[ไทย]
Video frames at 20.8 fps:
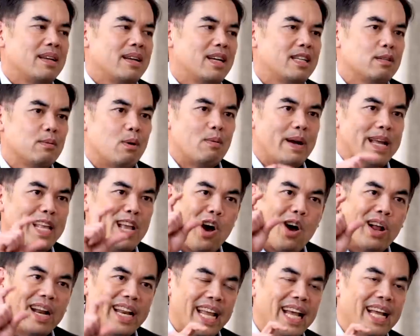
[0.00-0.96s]
ก็จะพบว่ายอ
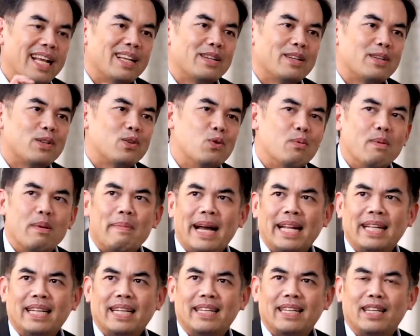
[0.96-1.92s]
ดนี้อยู่ประมาณ
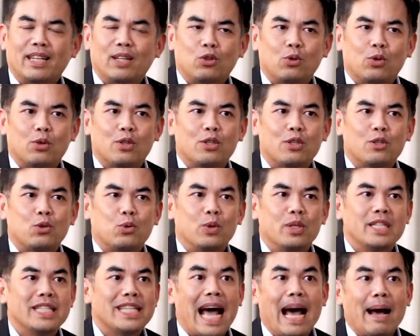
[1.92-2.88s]
สัก
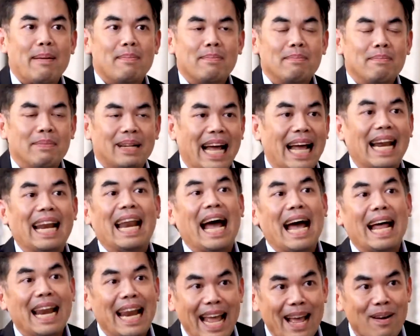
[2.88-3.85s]
1.03 ล้านล้า
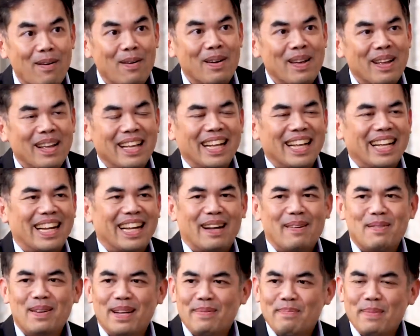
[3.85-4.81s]
นแล้วนะค
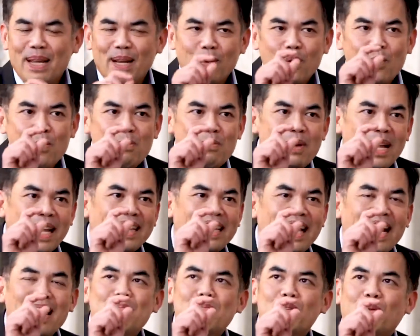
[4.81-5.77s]
รับคือมีรูมให้
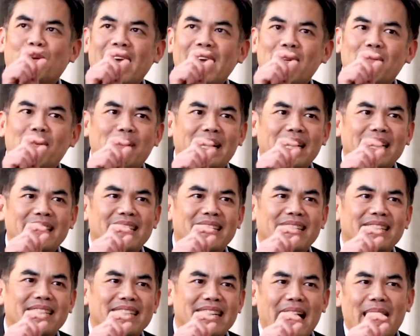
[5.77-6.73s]
เติมอยู่ได้ประมาณสัก
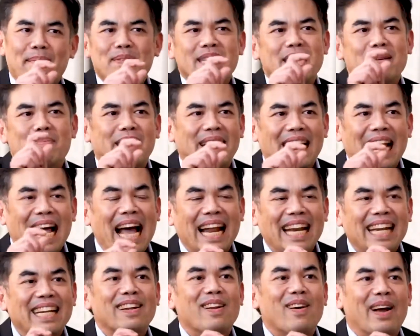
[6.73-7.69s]
สามสี่หมื่นล้าน
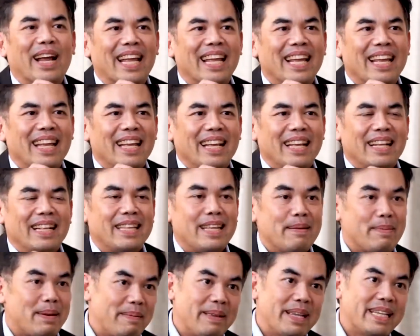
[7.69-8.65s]
นิดหน่อยเที
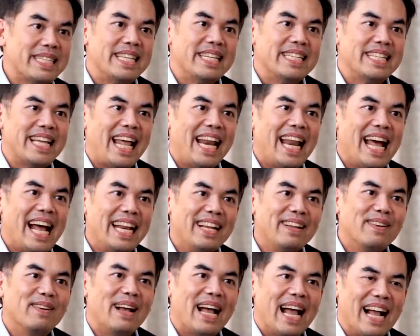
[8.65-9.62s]
ยบกับอีก4ี่แสนล้านที่
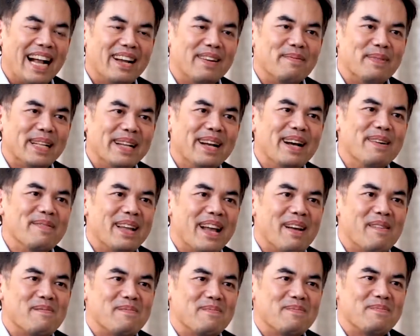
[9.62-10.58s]
เราหาเงินมาเพิ่มเนี่ย
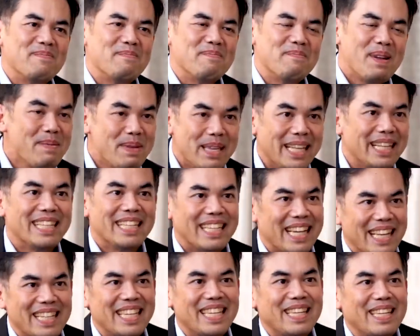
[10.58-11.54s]
ไม่มี
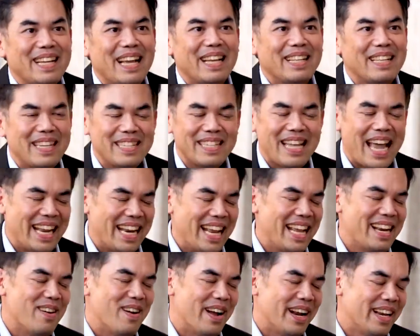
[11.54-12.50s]
ที่ให้ที่ใส่แน่
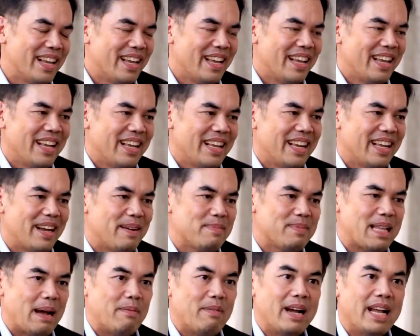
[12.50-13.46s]
นอนนะครับ
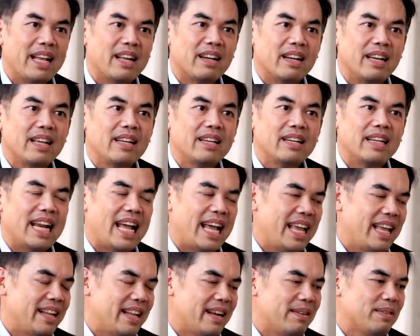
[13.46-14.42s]
ถามว่าไอ้เงินนี้คืออะไร
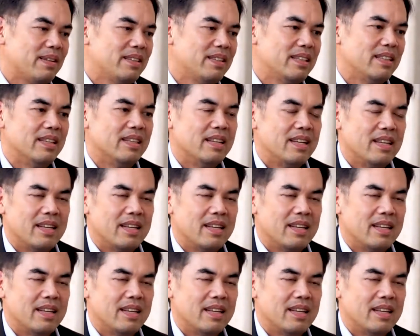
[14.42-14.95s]
นะครับก็คือ